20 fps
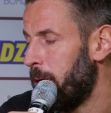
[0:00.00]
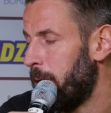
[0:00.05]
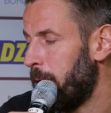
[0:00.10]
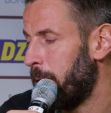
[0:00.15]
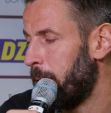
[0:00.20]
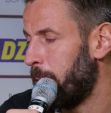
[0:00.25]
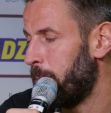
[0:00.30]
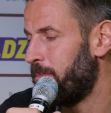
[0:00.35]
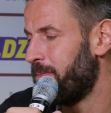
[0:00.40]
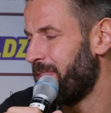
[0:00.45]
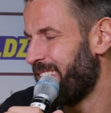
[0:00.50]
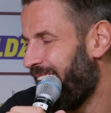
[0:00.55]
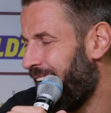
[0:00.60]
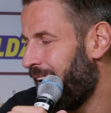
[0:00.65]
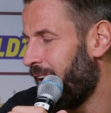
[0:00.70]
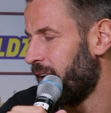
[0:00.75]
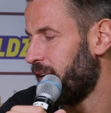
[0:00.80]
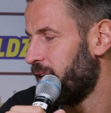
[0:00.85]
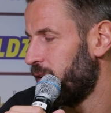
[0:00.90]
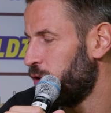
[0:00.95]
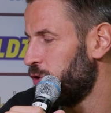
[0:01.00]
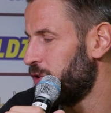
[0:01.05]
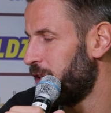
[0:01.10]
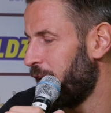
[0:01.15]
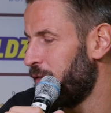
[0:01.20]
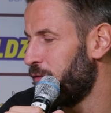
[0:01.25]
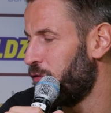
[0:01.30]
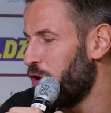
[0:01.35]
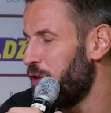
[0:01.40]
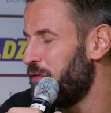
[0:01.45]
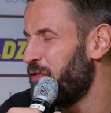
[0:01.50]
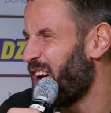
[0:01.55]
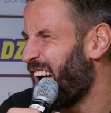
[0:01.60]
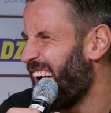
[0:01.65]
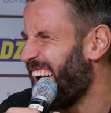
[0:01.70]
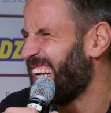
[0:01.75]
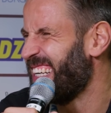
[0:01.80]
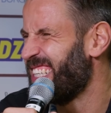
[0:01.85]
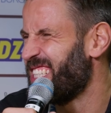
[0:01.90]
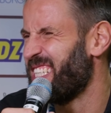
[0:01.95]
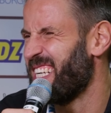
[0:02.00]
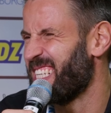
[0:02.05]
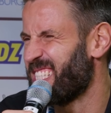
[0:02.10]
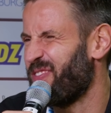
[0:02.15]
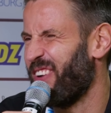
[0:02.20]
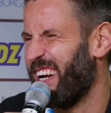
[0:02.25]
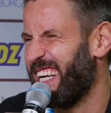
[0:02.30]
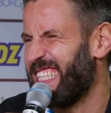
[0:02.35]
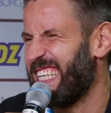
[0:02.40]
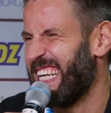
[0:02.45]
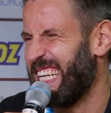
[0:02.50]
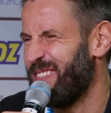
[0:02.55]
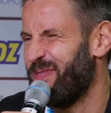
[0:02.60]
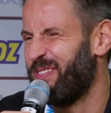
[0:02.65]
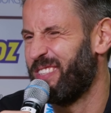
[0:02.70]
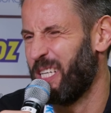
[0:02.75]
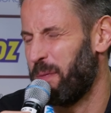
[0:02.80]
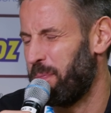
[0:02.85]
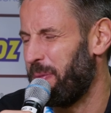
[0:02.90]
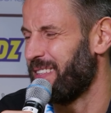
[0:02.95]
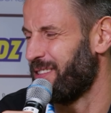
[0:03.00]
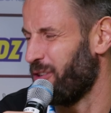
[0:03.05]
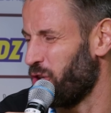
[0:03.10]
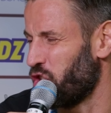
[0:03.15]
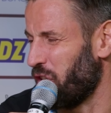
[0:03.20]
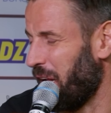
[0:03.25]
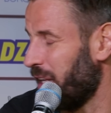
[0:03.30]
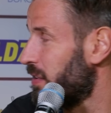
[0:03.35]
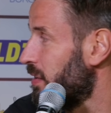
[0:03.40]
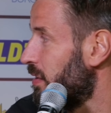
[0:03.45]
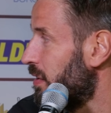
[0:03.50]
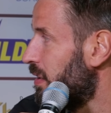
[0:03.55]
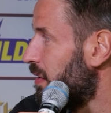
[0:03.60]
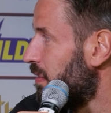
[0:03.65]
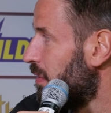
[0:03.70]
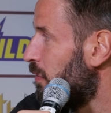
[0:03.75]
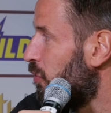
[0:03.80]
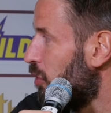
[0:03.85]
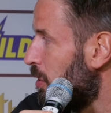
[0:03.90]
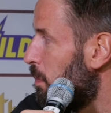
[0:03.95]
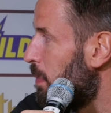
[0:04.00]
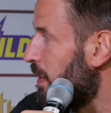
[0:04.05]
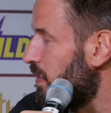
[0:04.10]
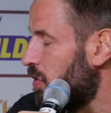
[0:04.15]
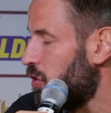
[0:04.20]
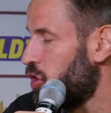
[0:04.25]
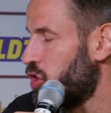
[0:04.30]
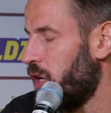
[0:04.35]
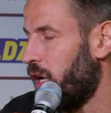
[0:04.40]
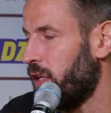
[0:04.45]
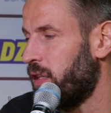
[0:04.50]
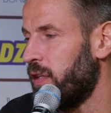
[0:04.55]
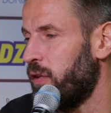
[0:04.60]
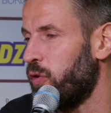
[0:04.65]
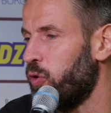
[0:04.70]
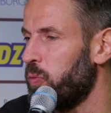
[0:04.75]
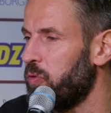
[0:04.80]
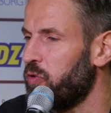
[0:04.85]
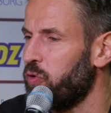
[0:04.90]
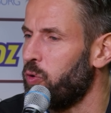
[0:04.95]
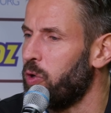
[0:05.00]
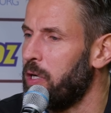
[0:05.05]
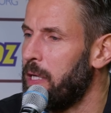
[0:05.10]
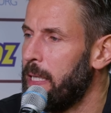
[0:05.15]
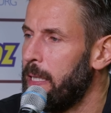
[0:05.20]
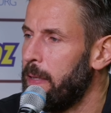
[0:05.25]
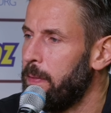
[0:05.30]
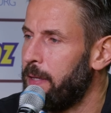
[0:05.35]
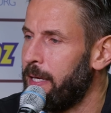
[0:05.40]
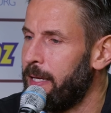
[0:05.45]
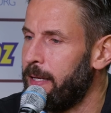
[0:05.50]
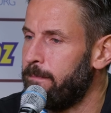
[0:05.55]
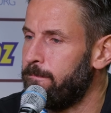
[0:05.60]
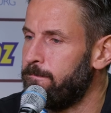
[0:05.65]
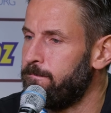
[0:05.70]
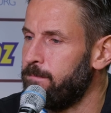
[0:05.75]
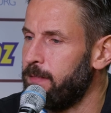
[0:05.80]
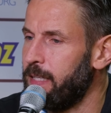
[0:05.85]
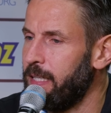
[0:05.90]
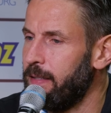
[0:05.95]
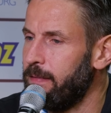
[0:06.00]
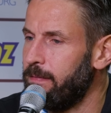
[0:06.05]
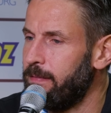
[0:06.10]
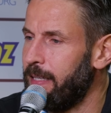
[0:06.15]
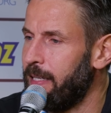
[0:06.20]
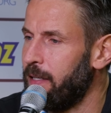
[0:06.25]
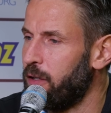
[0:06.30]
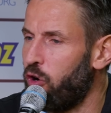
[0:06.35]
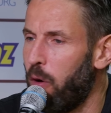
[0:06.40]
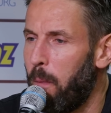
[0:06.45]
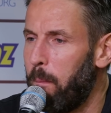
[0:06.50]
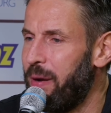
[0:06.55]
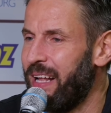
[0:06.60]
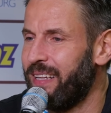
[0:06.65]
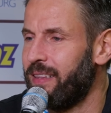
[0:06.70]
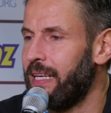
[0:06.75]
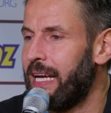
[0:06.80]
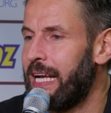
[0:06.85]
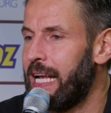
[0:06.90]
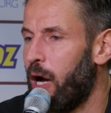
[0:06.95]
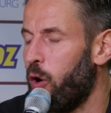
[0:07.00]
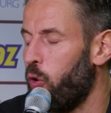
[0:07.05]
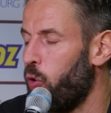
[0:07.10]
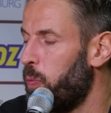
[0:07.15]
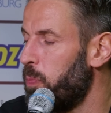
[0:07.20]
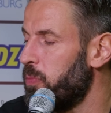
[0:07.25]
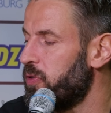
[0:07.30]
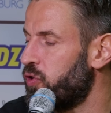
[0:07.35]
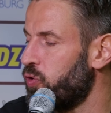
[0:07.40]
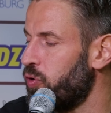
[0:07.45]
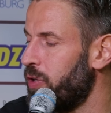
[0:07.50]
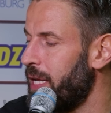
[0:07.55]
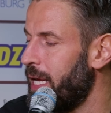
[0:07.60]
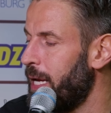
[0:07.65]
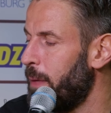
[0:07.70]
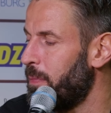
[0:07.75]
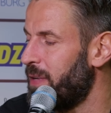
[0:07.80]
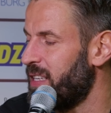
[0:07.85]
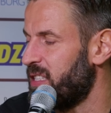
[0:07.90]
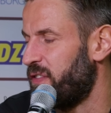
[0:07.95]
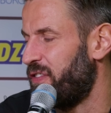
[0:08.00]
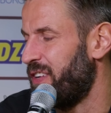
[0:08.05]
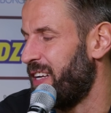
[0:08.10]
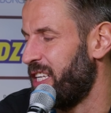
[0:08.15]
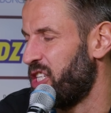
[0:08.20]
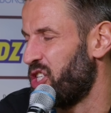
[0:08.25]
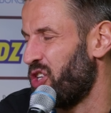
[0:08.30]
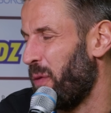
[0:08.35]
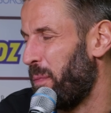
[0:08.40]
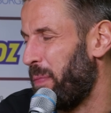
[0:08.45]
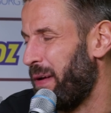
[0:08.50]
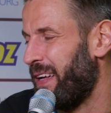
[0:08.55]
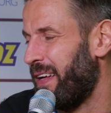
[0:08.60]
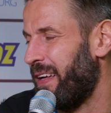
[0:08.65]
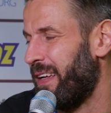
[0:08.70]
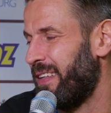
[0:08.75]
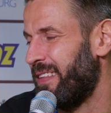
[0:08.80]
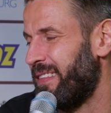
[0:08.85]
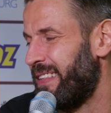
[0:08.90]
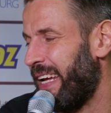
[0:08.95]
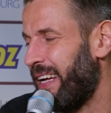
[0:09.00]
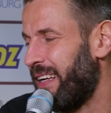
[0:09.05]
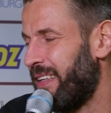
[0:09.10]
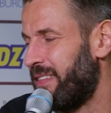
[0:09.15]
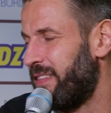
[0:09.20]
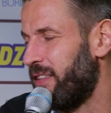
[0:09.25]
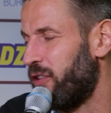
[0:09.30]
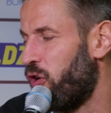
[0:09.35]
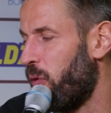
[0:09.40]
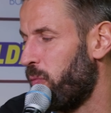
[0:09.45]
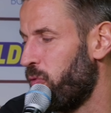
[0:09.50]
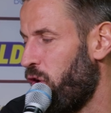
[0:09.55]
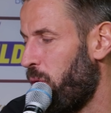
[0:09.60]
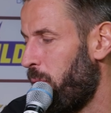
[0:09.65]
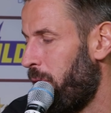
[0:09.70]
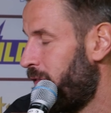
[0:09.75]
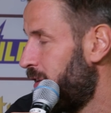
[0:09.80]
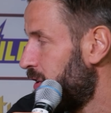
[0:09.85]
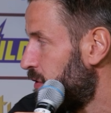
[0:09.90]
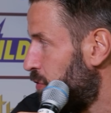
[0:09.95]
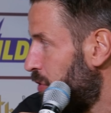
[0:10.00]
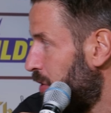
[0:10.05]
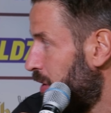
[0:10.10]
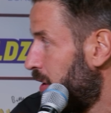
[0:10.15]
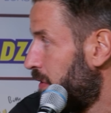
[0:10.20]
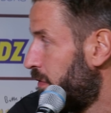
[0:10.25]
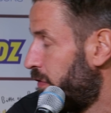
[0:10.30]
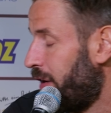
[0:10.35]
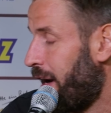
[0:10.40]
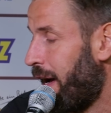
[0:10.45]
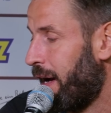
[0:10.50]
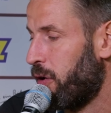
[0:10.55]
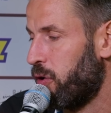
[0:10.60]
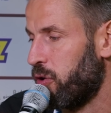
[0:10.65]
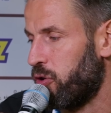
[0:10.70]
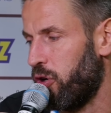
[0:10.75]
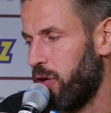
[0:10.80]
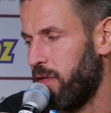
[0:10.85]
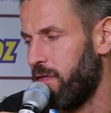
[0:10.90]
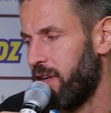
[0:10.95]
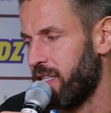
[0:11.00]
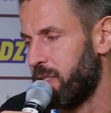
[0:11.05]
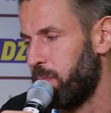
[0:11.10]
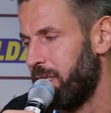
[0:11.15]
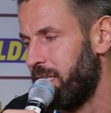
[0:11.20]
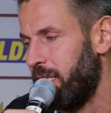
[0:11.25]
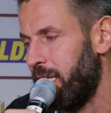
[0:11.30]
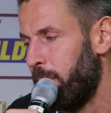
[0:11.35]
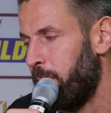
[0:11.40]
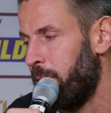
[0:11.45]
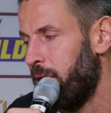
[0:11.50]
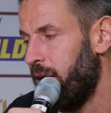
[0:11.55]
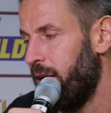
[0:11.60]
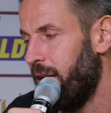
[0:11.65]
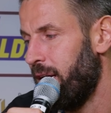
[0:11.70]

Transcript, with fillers: Ähm, ja, und dann wollen wir eigentlich in der zweiten Halbzeit besser starten. Wir wollen besser starten, um so den, den kompletten Glauben zu nehmen, dass vielleicht Göppingen denkt, sie kommen nochmal was für ihren Frage und können was mitnehmen.